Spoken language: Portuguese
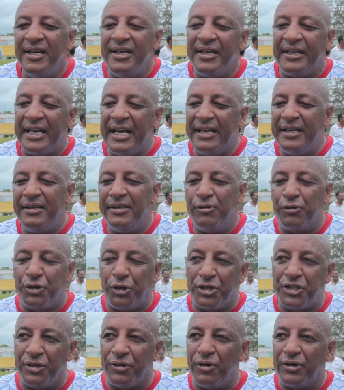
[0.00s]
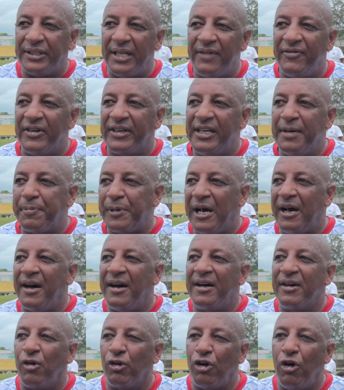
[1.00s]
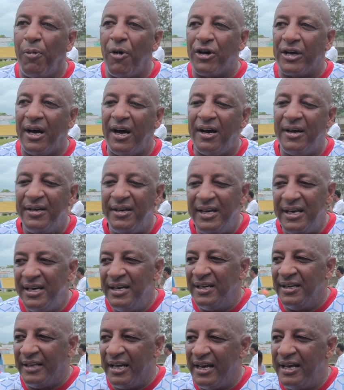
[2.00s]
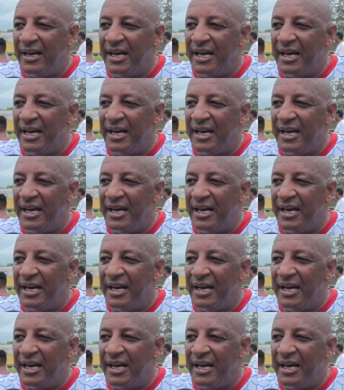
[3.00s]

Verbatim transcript: E quem, os torcedores que teve aqui para colaborar, né?